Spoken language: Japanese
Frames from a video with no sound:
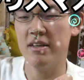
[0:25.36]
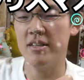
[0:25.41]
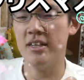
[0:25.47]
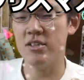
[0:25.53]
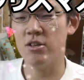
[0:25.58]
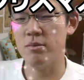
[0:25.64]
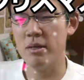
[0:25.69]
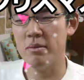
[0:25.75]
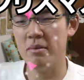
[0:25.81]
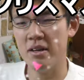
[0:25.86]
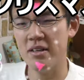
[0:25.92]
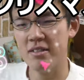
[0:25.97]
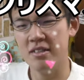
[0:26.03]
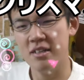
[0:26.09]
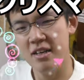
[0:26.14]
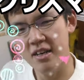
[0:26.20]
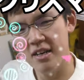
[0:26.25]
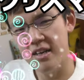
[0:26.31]
いたいと思いま
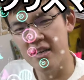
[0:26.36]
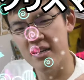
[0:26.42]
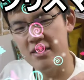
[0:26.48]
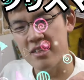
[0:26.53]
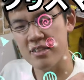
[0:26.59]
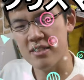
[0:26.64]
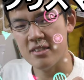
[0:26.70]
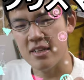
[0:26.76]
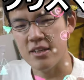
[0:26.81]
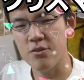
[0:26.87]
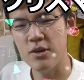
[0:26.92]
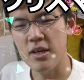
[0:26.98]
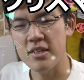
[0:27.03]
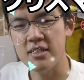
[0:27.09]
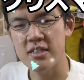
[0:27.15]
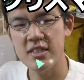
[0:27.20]
す。確か去年